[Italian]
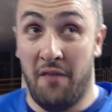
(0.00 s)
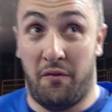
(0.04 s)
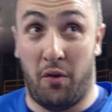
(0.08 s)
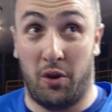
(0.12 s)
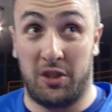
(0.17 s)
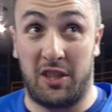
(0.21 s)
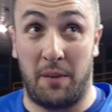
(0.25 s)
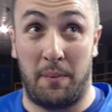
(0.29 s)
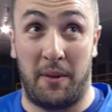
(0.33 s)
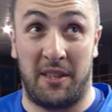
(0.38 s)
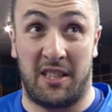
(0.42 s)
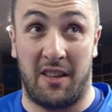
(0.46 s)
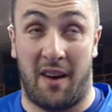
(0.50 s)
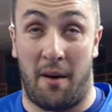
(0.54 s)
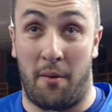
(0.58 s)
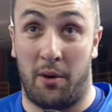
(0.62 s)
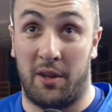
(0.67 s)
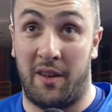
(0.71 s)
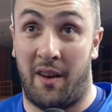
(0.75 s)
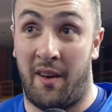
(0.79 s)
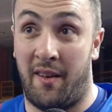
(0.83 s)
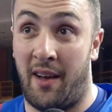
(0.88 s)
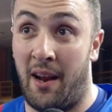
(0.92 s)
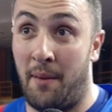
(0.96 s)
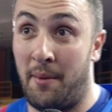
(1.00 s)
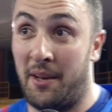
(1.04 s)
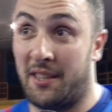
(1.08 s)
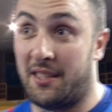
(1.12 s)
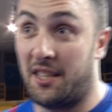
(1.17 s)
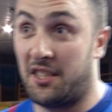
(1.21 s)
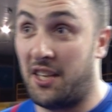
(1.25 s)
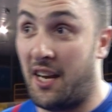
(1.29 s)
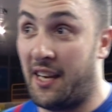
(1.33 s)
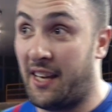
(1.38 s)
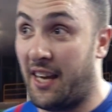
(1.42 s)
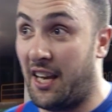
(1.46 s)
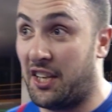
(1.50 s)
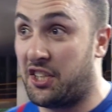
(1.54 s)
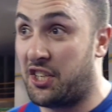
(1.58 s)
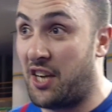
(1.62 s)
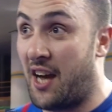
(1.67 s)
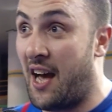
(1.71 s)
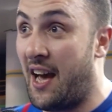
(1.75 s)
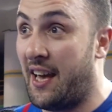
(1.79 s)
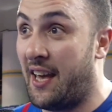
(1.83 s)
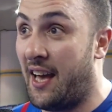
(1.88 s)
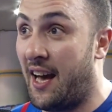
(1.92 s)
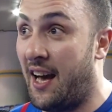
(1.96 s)
forse pensavamo di averla messa già in
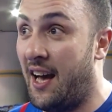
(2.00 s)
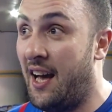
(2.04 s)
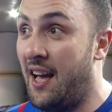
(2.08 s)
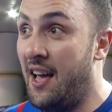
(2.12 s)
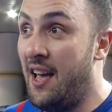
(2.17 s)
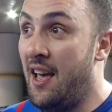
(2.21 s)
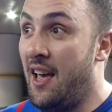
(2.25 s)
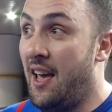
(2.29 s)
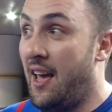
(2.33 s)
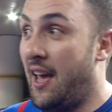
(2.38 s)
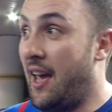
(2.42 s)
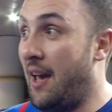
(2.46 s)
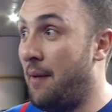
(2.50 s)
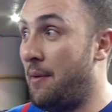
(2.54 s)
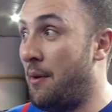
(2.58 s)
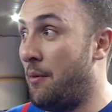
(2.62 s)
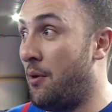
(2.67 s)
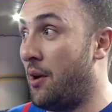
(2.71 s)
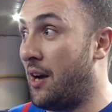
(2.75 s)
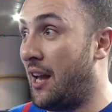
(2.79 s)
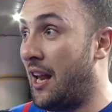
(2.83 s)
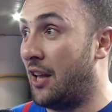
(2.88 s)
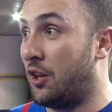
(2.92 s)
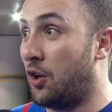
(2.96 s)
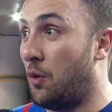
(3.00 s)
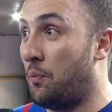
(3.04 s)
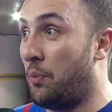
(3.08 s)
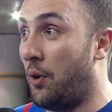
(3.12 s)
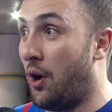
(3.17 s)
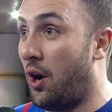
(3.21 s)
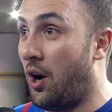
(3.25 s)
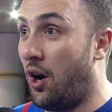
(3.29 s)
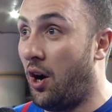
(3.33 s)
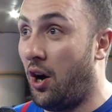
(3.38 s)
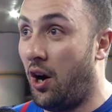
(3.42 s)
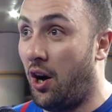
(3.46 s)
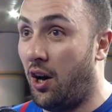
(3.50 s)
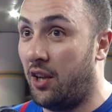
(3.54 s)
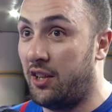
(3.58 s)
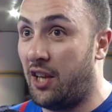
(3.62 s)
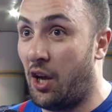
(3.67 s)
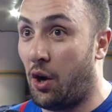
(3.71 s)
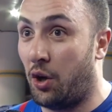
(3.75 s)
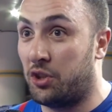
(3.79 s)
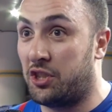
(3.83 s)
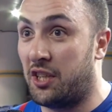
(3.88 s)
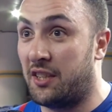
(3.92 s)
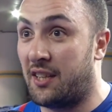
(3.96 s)
ghiacciaia e abbiamo calato un po'
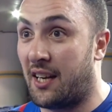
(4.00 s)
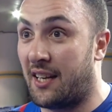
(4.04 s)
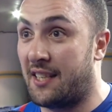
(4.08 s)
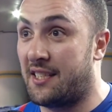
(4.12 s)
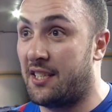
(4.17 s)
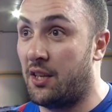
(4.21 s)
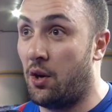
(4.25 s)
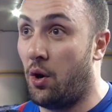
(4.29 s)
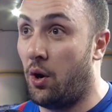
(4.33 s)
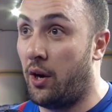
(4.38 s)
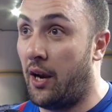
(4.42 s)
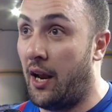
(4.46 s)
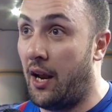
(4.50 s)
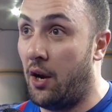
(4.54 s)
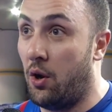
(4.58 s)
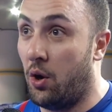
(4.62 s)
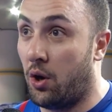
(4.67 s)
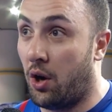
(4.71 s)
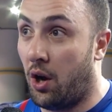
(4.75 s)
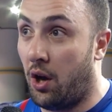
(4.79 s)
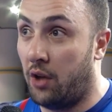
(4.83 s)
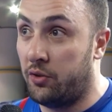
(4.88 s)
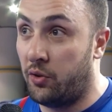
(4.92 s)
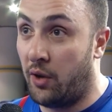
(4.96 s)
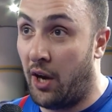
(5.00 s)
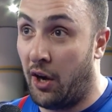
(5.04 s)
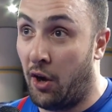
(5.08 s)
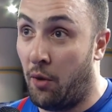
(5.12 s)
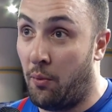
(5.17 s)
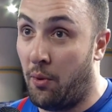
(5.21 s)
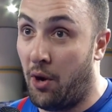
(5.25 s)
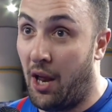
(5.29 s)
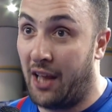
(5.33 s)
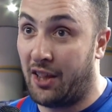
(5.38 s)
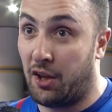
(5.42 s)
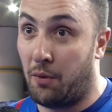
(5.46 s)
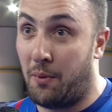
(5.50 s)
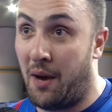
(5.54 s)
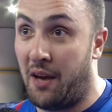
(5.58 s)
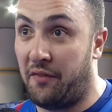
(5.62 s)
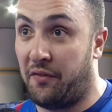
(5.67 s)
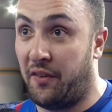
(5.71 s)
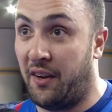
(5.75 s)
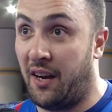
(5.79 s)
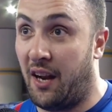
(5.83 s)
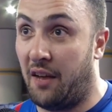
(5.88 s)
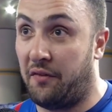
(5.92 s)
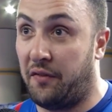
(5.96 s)
di concentrazione, loro non hanno mollato mai
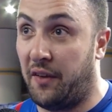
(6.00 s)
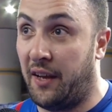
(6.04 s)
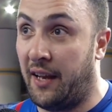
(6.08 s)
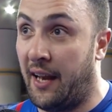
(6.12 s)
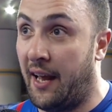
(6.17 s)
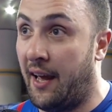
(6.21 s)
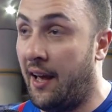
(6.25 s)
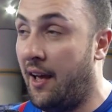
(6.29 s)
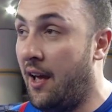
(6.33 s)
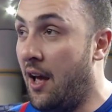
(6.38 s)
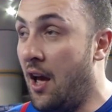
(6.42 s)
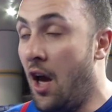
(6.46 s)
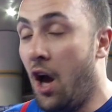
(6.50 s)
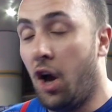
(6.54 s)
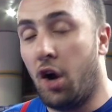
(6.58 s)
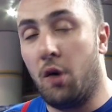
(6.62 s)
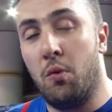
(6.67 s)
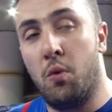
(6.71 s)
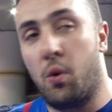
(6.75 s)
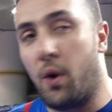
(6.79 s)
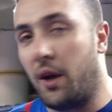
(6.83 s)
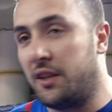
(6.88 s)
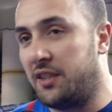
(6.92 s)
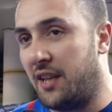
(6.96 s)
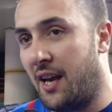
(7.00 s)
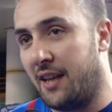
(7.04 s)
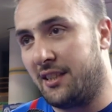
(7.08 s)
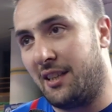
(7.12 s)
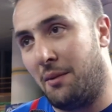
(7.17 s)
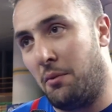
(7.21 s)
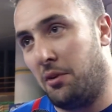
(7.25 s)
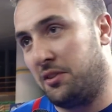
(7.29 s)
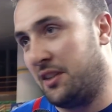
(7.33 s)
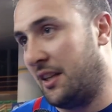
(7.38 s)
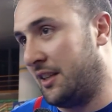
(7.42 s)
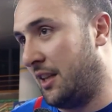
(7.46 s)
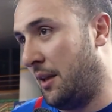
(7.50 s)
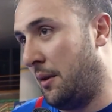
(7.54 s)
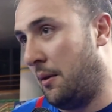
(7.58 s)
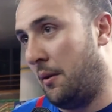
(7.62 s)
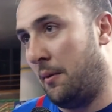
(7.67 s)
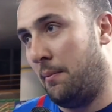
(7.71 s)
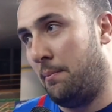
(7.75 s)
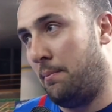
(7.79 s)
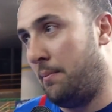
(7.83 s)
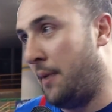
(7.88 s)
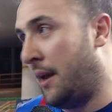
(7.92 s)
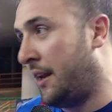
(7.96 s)
fino alla fine, comunque sia siamo
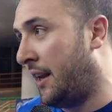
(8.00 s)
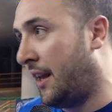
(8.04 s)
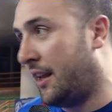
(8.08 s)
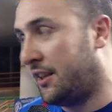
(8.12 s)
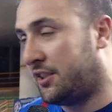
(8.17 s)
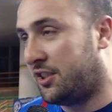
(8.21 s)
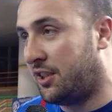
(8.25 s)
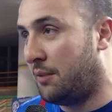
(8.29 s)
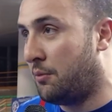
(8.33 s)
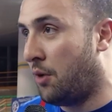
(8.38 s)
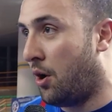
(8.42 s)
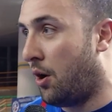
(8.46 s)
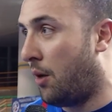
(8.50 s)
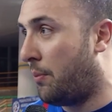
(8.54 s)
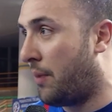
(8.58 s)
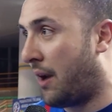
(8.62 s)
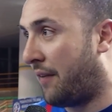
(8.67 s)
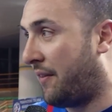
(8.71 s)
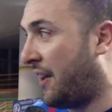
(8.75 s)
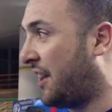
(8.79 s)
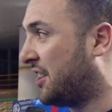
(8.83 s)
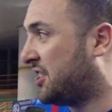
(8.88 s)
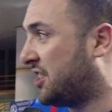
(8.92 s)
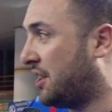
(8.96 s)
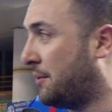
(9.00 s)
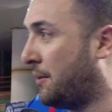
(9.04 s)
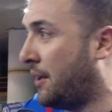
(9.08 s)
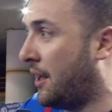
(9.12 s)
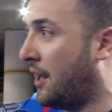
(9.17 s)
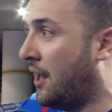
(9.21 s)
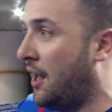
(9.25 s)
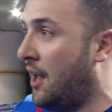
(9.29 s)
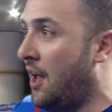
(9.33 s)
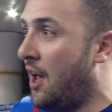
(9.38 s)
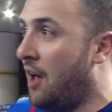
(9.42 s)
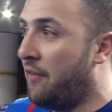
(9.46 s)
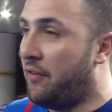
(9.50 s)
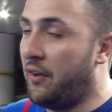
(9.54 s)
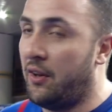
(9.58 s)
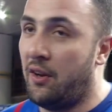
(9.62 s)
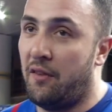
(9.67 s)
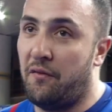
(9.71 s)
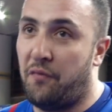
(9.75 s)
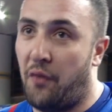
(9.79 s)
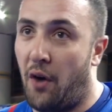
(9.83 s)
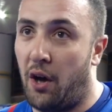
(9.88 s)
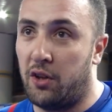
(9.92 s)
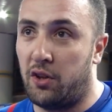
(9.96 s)
stati benissimo, bravissimi, fino
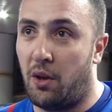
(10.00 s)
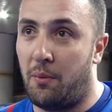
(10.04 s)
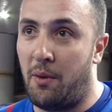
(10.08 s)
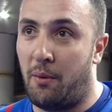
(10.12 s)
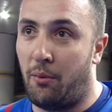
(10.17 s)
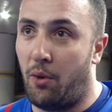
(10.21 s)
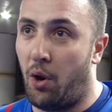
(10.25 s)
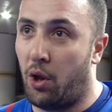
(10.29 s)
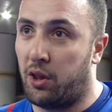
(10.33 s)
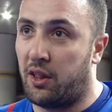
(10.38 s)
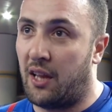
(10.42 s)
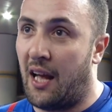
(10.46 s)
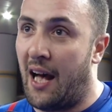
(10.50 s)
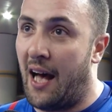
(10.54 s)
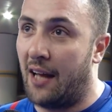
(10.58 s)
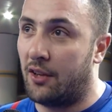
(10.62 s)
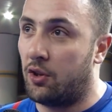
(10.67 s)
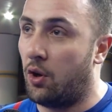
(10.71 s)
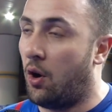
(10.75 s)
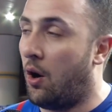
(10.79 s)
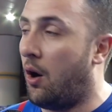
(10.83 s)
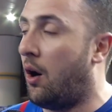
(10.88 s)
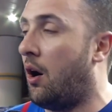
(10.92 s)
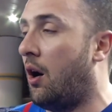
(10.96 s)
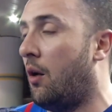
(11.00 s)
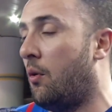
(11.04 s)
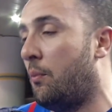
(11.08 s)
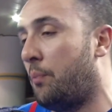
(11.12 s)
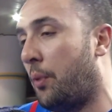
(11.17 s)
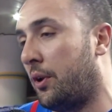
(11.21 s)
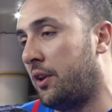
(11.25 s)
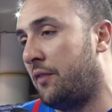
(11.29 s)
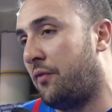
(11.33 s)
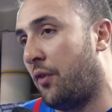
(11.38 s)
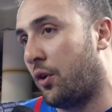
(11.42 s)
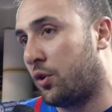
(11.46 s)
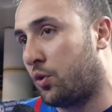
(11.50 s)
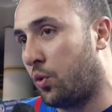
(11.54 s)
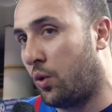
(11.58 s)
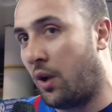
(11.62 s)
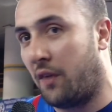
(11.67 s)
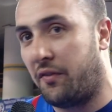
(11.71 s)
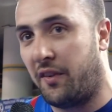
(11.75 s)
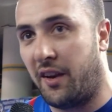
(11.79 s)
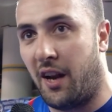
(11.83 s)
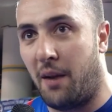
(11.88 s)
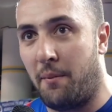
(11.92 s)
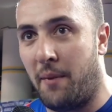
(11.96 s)
in fondo abbiamo lottato, un po' di
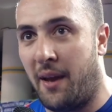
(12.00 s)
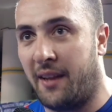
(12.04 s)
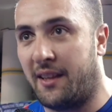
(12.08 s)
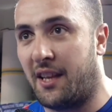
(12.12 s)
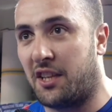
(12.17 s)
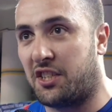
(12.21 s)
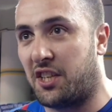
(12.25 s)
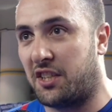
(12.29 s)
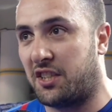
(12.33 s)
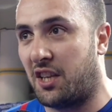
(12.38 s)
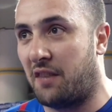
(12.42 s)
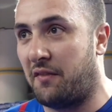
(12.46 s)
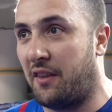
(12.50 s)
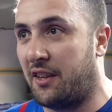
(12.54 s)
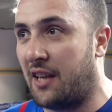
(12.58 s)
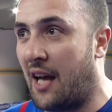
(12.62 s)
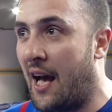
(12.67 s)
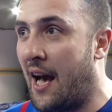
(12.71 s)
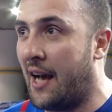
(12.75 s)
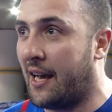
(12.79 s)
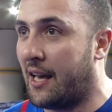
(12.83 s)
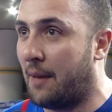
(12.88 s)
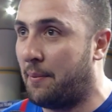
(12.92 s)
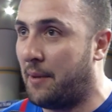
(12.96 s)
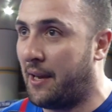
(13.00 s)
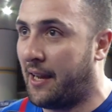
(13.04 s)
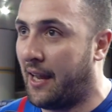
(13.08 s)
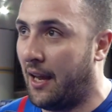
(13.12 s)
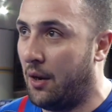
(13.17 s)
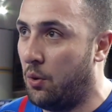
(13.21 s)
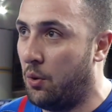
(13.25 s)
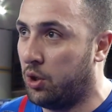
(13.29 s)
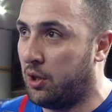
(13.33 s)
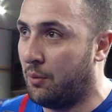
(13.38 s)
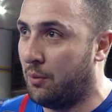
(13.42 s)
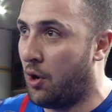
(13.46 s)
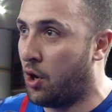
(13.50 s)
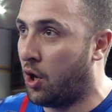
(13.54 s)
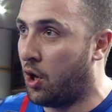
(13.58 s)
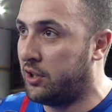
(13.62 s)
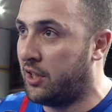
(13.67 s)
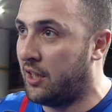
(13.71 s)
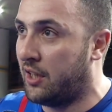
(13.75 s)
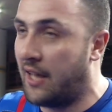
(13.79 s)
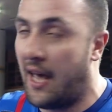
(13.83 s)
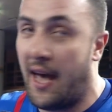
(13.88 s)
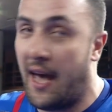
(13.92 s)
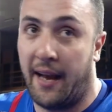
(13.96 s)
fortuna finalmente ci è servita anche perché l'ultimo gol
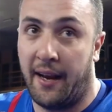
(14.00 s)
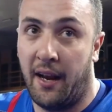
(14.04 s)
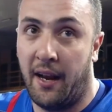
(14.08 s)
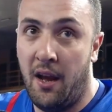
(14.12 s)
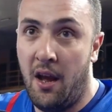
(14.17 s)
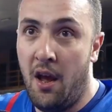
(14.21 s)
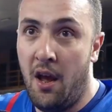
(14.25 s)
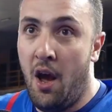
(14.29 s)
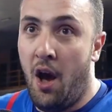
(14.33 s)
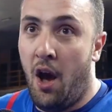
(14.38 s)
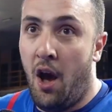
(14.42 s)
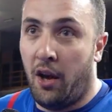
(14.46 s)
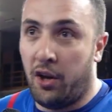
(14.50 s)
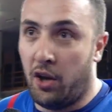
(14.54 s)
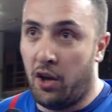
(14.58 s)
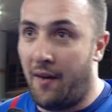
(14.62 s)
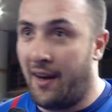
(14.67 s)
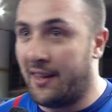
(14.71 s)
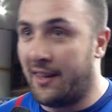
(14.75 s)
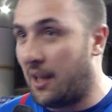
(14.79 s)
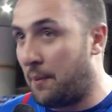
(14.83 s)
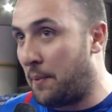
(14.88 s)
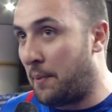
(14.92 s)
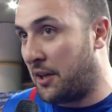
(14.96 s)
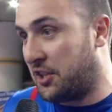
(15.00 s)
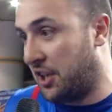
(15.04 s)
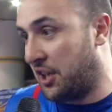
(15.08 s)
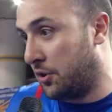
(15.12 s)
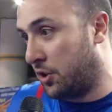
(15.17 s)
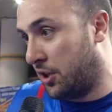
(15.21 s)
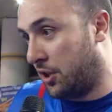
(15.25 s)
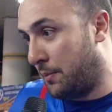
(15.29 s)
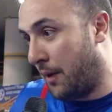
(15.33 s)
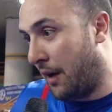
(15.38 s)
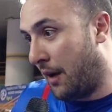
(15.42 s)
di Dejan 90% di